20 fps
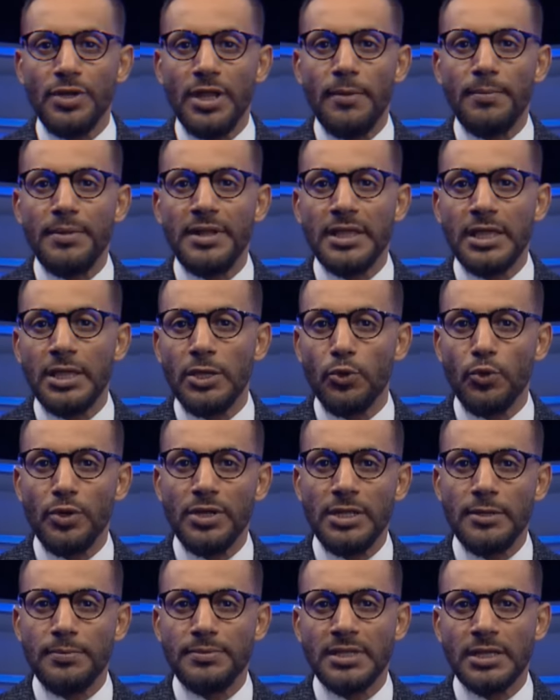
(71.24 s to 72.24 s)
أمريكيون
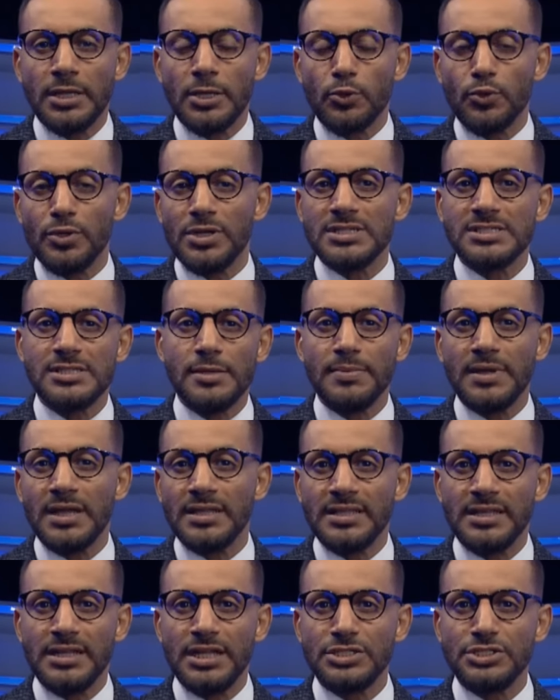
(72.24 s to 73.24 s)
يبتكرون
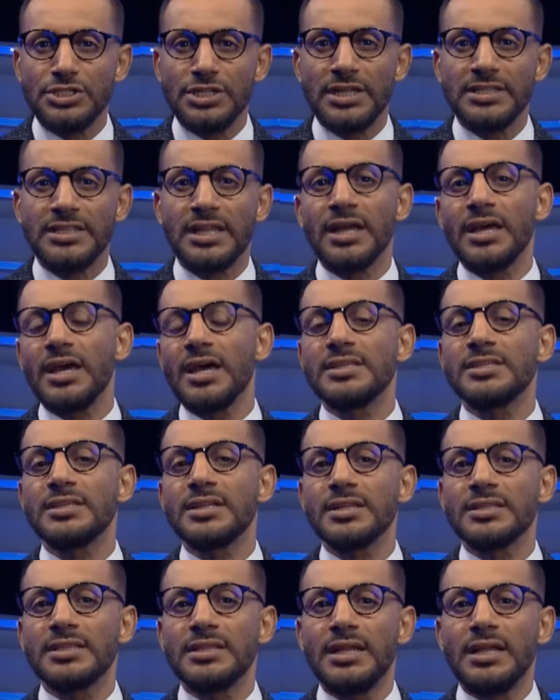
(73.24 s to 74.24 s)
سمكة هجينة
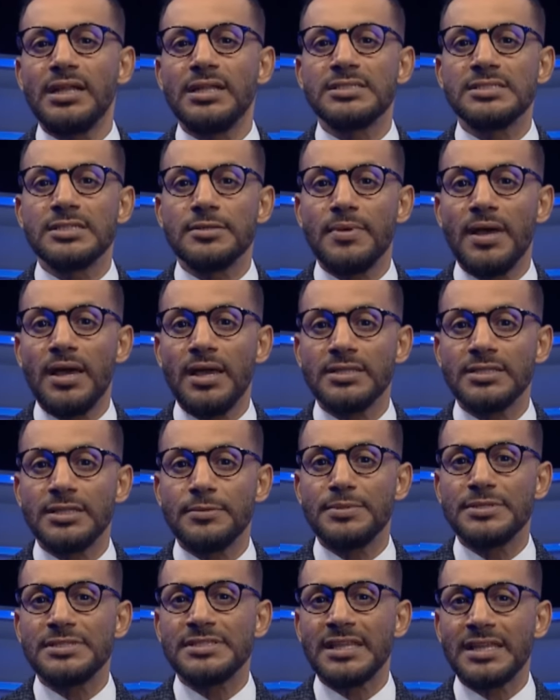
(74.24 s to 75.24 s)
قادرة على السباحة
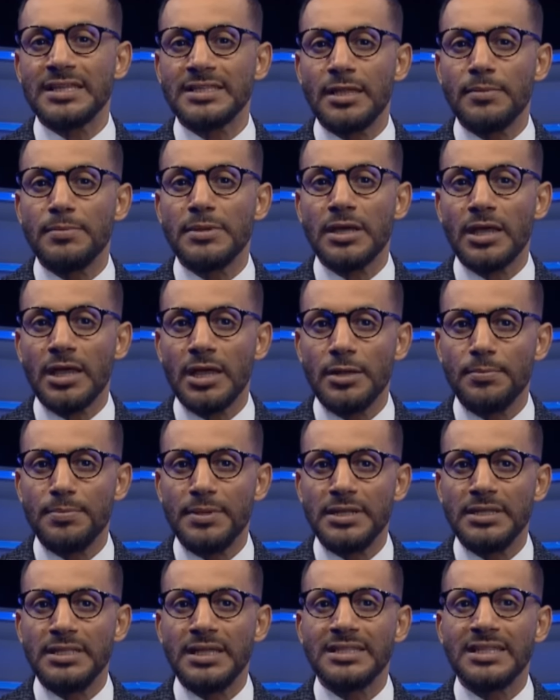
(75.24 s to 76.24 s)
باستخدام قلب
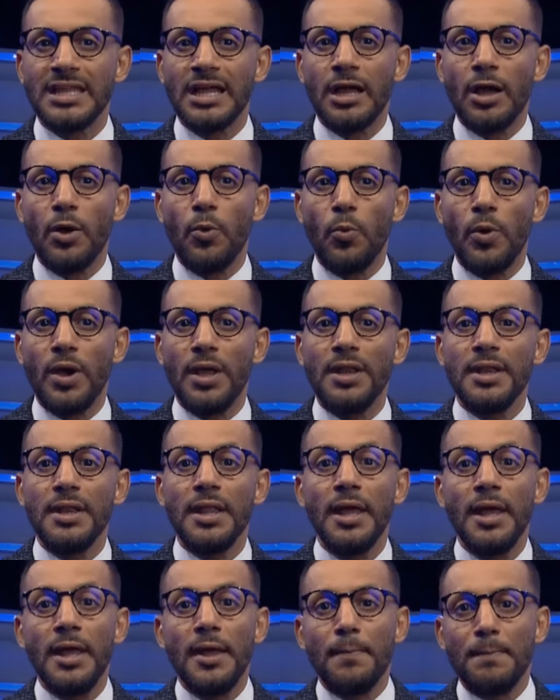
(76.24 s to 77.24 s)
يتكون
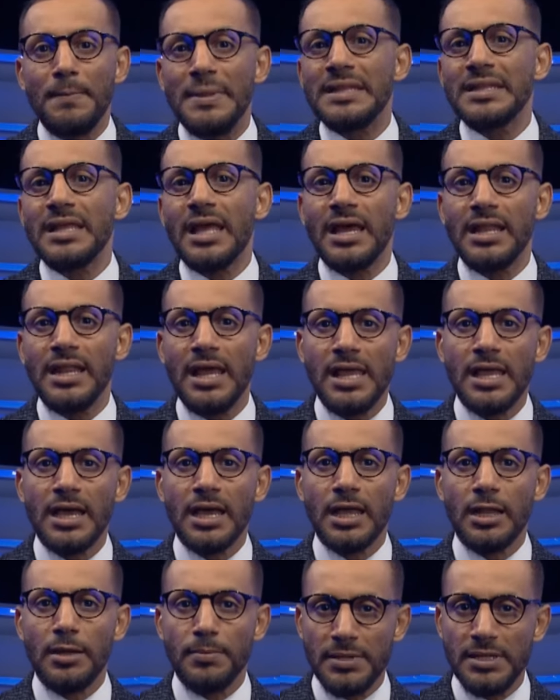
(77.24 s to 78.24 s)
من خلايا
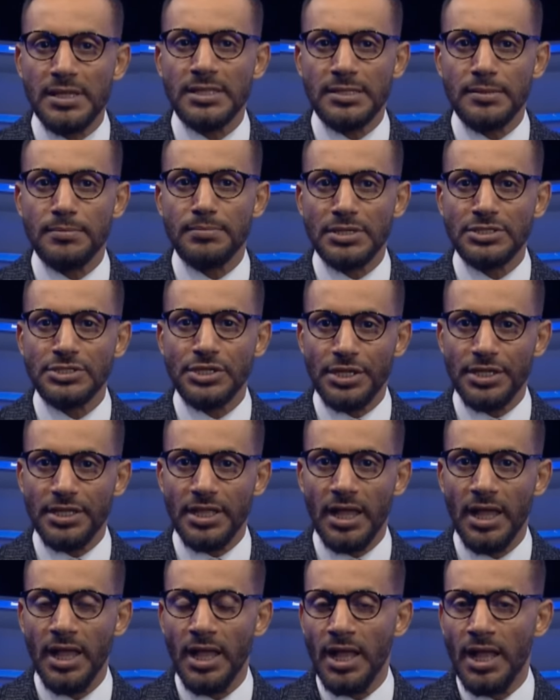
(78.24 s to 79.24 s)
قلبية
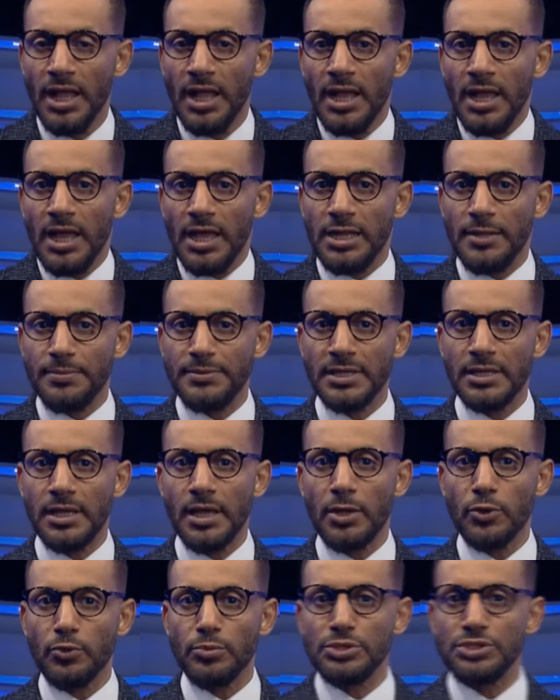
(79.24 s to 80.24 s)
بشرية
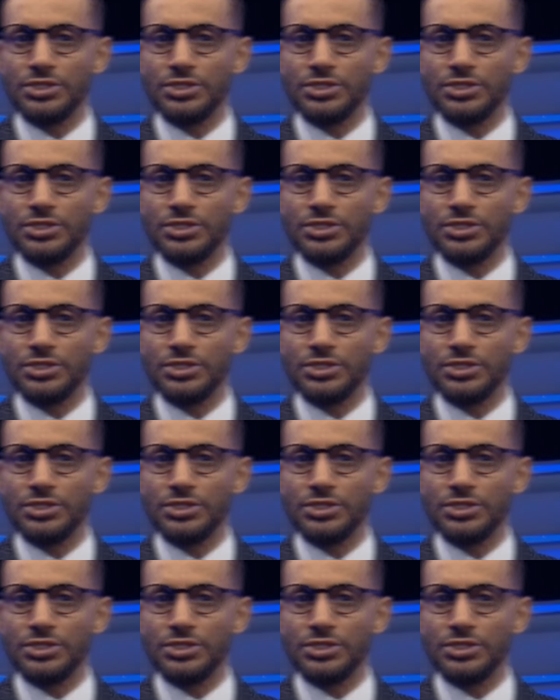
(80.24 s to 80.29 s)
الابتكار من